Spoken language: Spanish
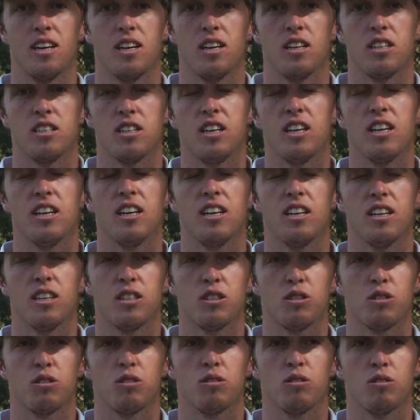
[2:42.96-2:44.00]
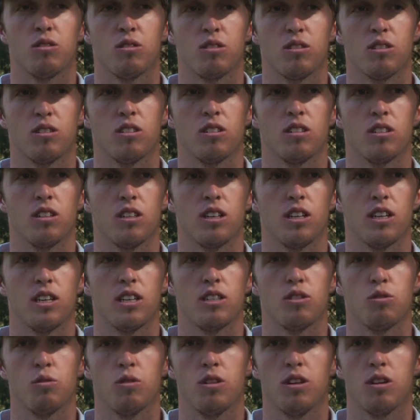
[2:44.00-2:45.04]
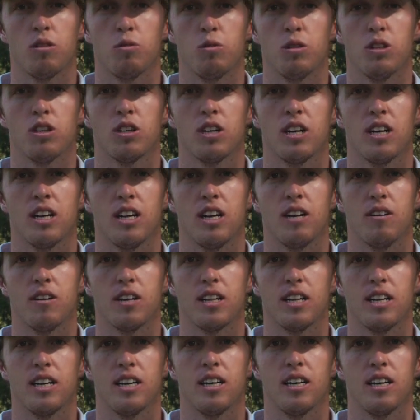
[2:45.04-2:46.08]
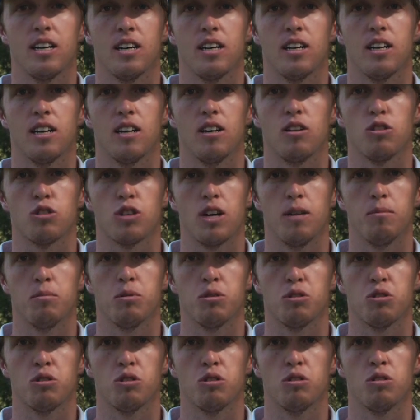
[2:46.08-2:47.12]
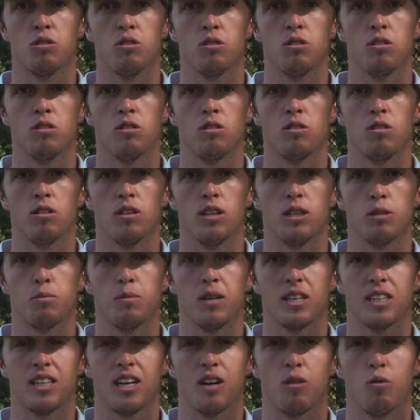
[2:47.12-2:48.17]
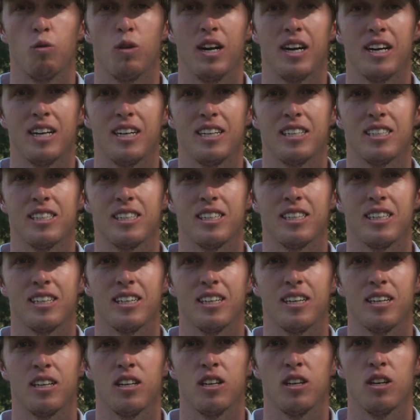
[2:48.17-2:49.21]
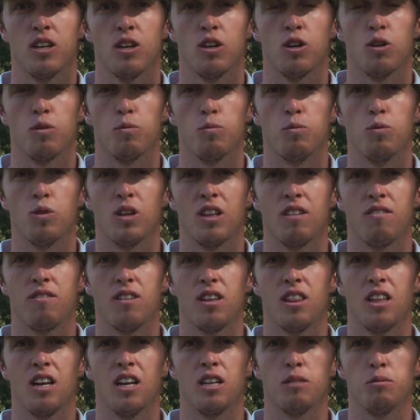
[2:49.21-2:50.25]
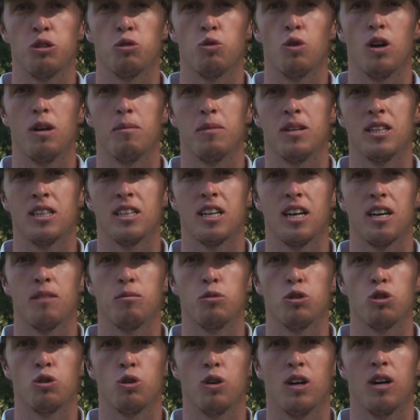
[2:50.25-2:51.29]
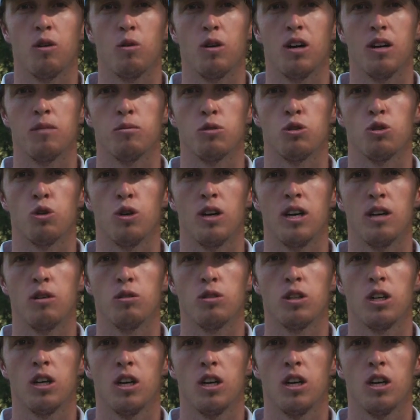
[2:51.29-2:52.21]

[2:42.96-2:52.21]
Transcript: Sí, es, es un circuito que la verdad los campos son espectaculares. Eh, muy difíciles visualmente, hay mucho agua, mucho out